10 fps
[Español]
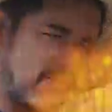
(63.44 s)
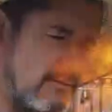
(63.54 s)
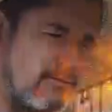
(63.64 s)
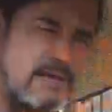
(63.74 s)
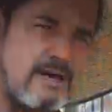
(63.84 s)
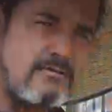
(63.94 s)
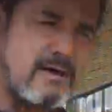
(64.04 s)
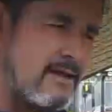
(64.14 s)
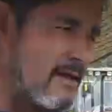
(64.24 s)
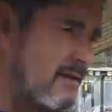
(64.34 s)
echamos
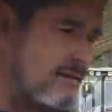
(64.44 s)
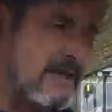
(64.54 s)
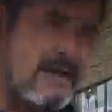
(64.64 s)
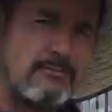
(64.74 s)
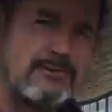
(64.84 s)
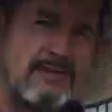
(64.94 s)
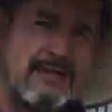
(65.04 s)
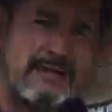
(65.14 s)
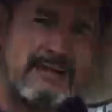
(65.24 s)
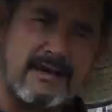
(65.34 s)
agua, dejamos
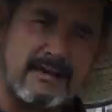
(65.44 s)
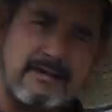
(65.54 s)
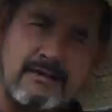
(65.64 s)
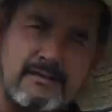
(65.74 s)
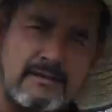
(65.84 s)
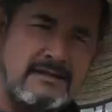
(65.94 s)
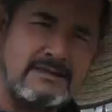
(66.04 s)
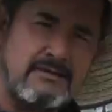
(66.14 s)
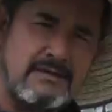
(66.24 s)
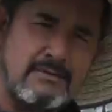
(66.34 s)
solarizar
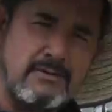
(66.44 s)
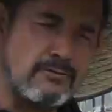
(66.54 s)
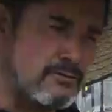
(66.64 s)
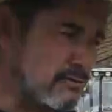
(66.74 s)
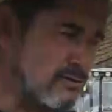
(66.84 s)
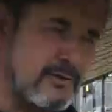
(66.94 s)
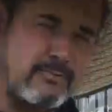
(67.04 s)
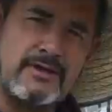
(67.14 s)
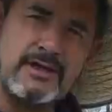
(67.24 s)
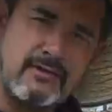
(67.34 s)
15, 20 minutos. Eso se
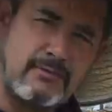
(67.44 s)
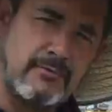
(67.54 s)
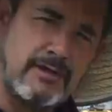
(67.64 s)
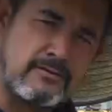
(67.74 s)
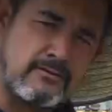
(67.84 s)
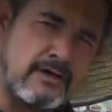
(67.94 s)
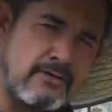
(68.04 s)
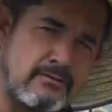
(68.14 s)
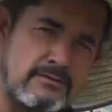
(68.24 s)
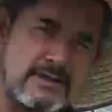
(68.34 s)
pone que no puede
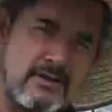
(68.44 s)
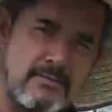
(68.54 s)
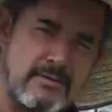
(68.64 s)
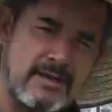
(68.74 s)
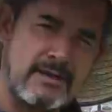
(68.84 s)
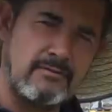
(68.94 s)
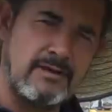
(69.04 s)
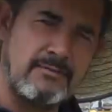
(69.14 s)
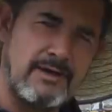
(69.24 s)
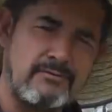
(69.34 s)
tocar uno esa membrana con
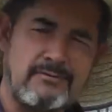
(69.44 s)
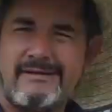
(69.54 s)
la mano.